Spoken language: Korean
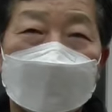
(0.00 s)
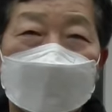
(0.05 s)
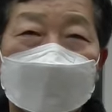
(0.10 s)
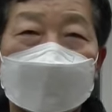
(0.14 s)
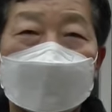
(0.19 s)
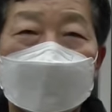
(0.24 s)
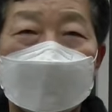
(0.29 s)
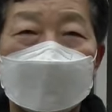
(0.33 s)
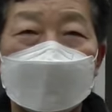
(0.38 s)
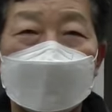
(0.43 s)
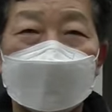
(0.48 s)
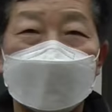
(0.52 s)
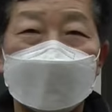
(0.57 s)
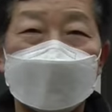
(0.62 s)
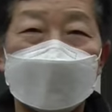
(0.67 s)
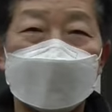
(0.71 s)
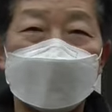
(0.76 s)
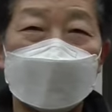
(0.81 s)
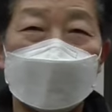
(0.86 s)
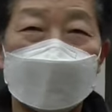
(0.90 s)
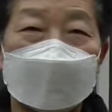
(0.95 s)
아마 그
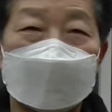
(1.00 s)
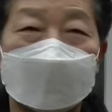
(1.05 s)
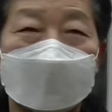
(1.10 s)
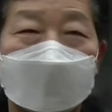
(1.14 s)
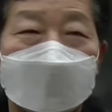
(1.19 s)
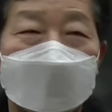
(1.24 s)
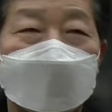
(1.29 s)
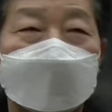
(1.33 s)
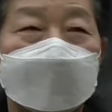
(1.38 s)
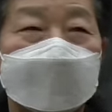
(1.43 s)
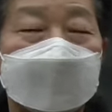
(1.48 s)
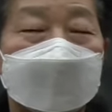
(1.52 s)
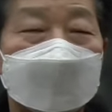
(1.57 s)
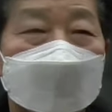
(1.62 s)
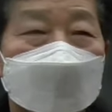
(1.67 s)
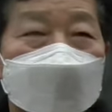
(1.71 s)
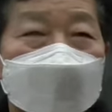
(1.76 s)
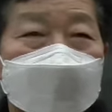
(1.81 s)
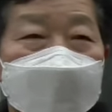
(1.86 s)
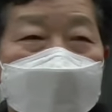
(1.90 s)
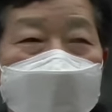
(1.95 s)
무렵쯤 됐을 거예요.
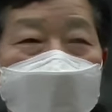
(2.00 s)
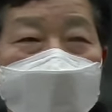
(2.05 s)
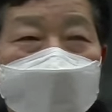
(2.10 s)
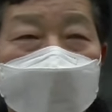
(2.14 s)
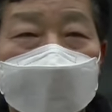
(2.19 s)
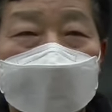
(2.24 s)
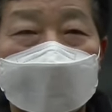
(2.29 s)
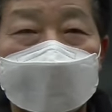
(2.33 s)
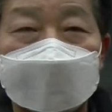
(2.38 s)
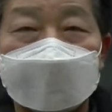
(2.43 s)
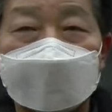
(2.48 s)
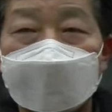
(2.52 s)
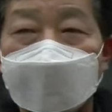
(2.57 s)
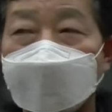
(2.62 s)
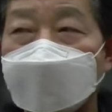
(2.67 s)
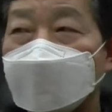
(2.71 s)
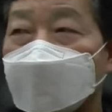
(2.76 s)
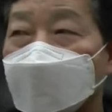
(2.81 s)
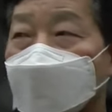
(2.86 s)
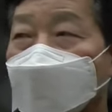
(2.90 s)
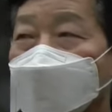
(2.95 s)

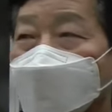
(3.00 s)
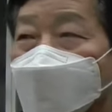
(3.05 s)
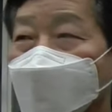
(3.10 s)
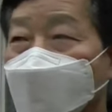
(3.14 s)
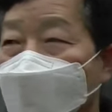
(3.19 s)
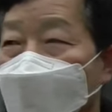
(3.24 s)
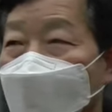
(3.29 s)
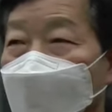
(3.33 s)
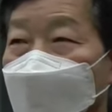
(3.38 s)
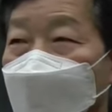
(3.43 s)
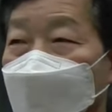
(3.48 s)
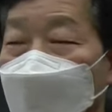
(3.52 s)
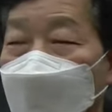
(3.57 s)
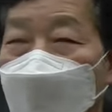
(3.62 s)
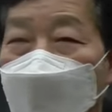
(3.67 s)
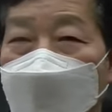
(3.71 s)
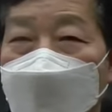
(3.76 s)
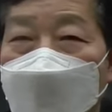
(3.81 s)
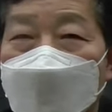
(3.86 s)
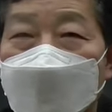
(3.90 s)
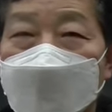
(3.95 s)
그랬는데 이제 이
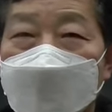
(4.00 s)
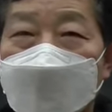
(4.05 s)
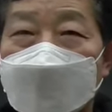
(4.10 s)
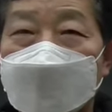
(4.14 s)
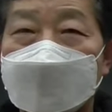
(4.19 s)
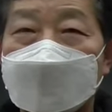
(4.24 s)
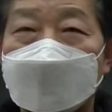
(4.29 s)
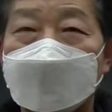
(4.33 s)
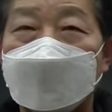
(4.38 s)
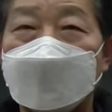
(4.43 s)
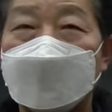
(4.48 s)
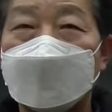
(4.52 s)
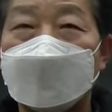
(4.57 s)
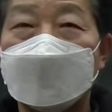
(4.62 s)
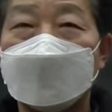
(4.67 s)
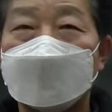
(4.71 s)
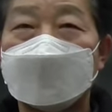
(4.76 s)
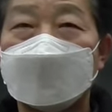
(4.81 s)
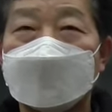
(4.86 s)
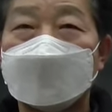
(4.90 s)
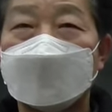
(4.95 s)
엘로드 가지고
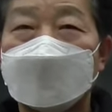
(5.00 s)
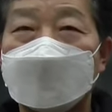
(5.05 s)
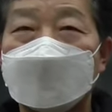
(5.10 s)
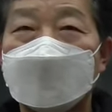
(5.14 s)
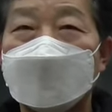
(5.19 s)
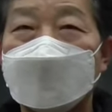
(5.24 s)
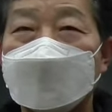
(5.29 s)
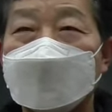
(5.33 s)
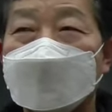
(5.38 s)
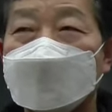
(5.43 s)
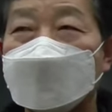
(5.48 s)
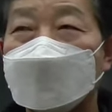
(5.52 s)
수맥을